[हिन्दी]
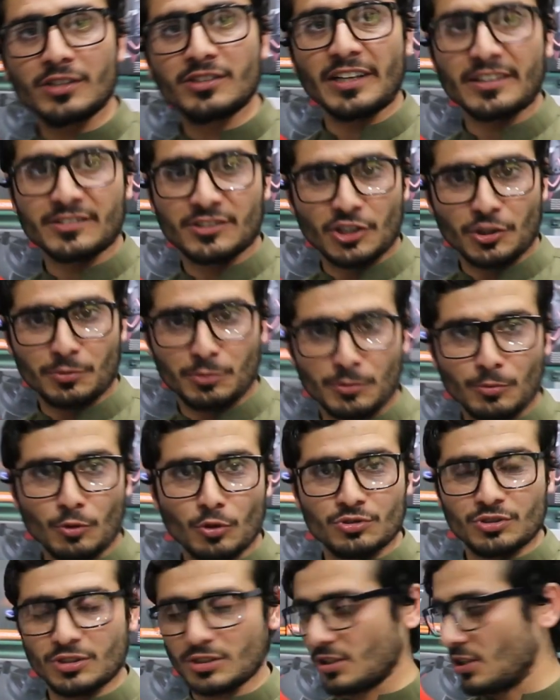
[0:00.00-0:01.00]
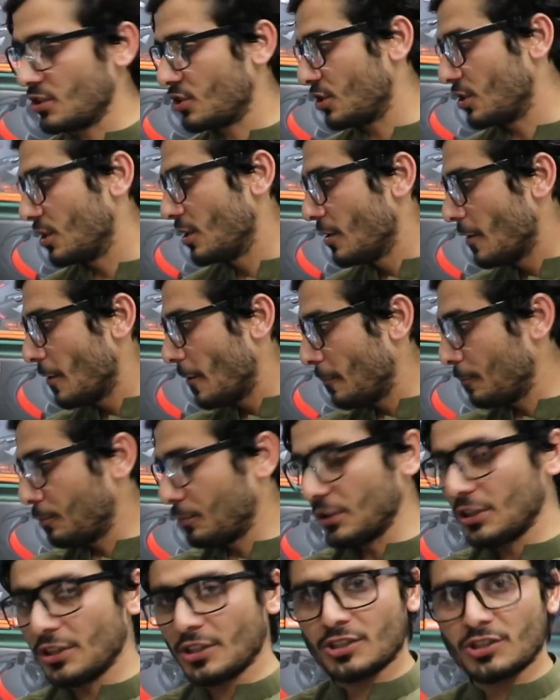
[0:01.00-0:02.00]
हैं सेंसर भी अच्छा, बोल सकते हैं
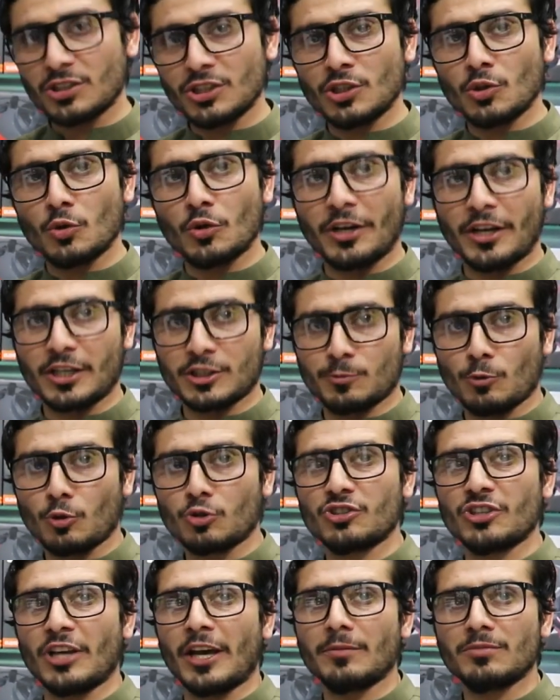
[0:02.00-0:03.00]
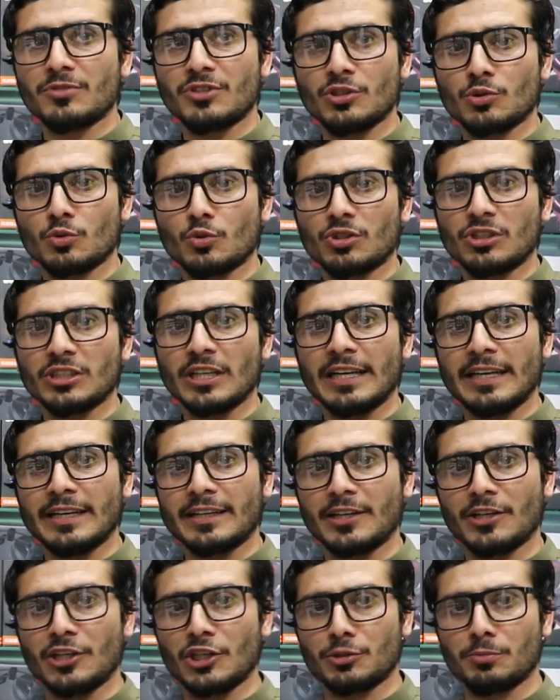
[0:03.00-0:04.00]
पी एस थ्री और एक्सबुक सेम चीज़ होती है
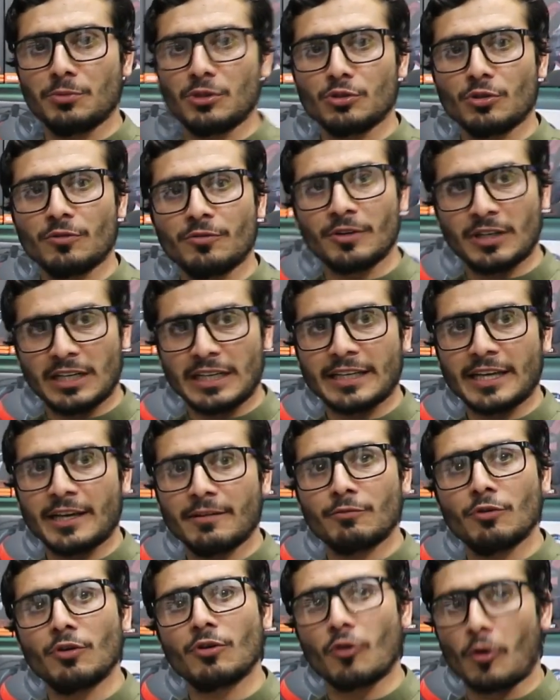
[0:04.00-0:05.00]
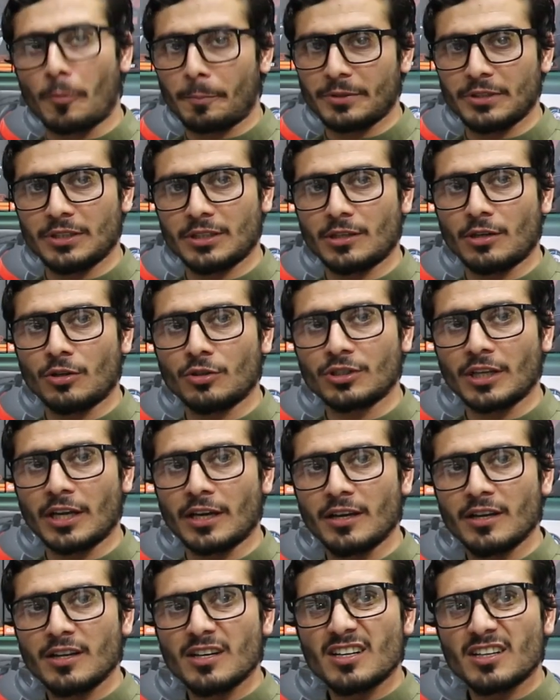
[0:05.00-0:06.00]
लेकिन इसमें जो फ़र्क है वो कंपनी का होता
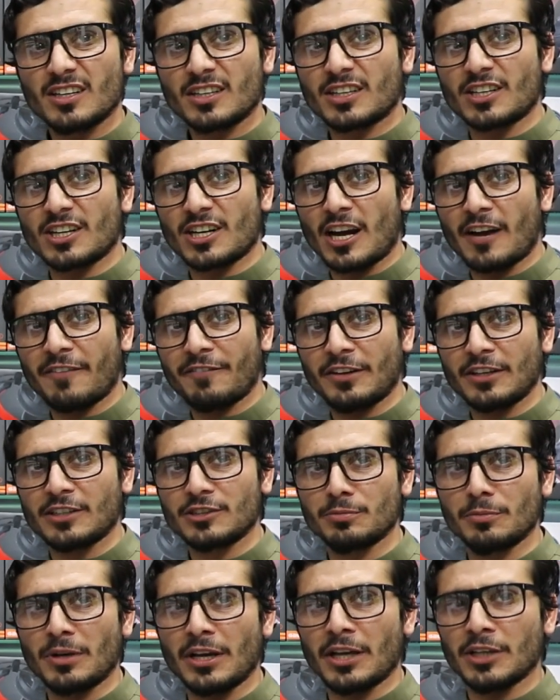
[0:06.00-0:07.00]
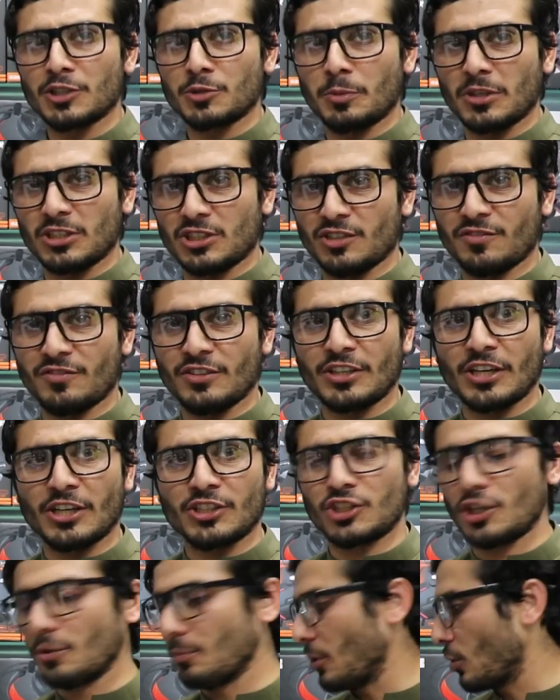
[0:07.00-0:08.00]
है ग्राफिक्स में
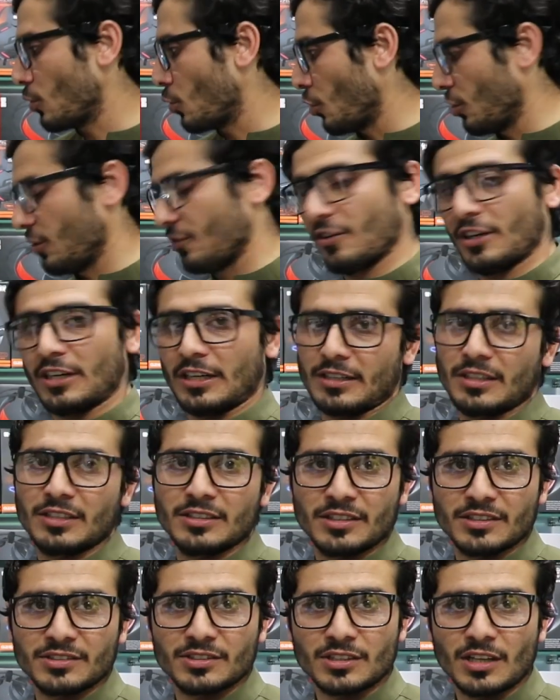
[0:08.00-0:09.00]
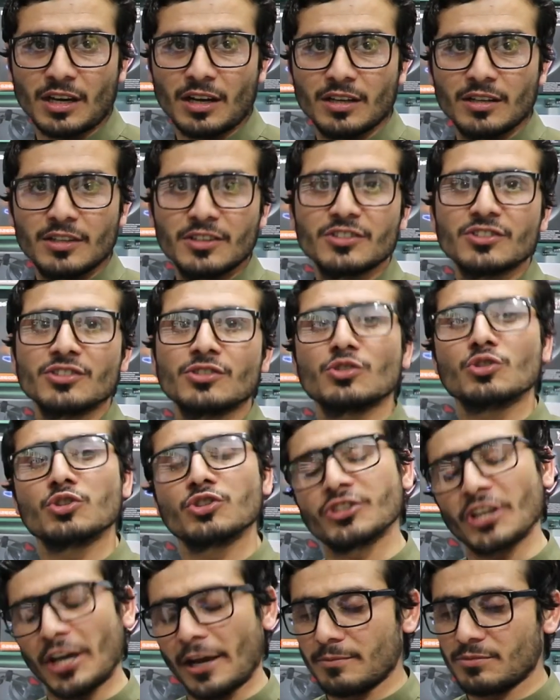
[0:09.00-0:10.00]
स्पेसिफिकेशन में कोई फ़र्क नहीं है इसका दोनों को
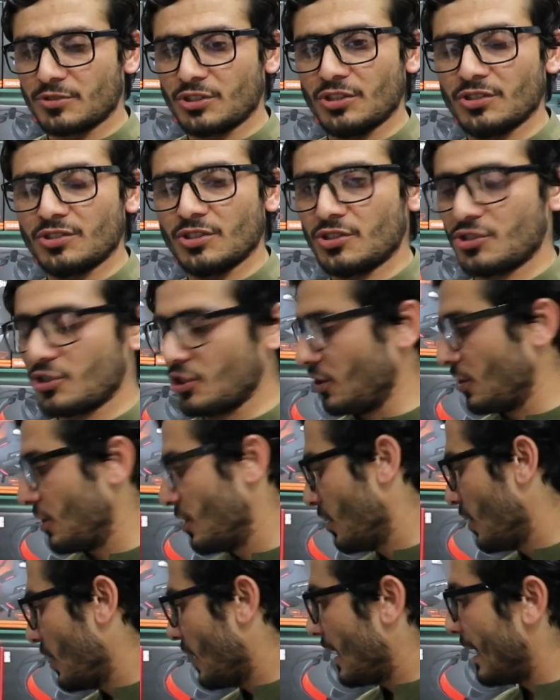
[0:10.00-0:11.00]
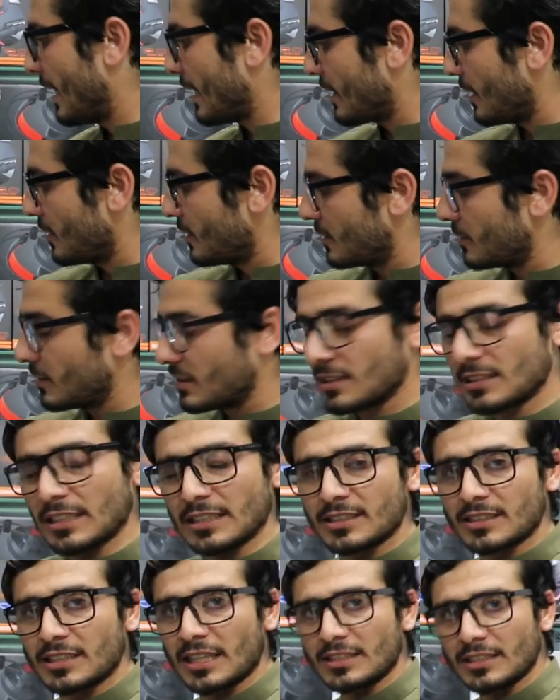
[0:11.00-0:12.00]
सेम सेम चीज़ है जी लेकिन
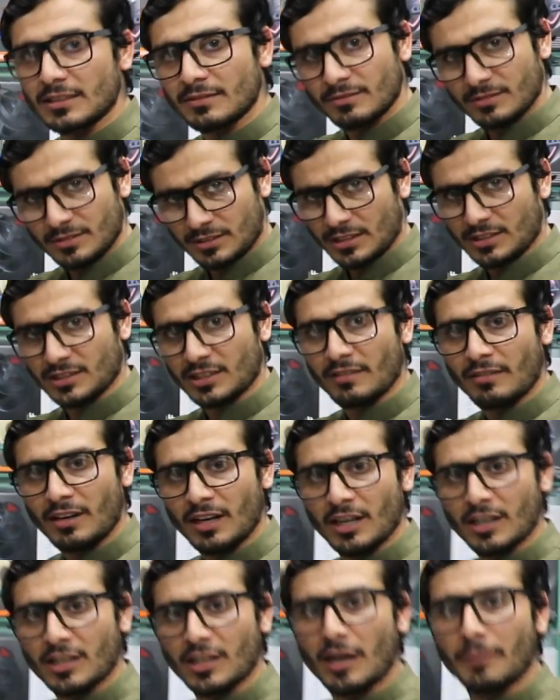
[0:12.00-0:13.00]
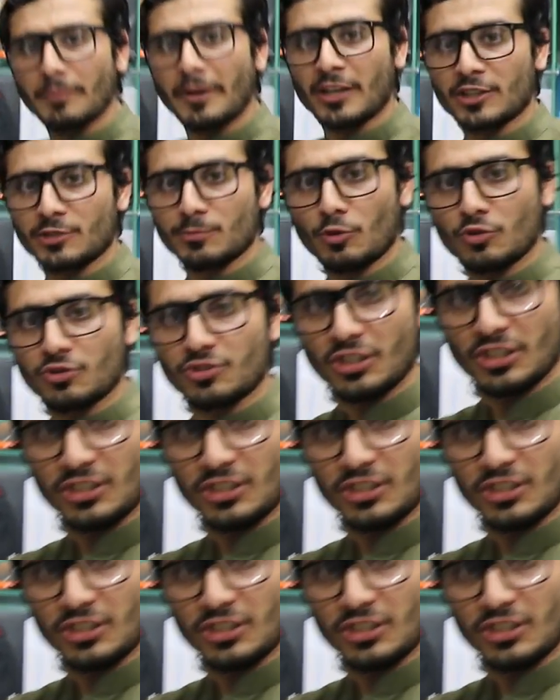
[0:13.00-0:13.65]
सस्ता सस्ता वाला काम एक्सबुक्स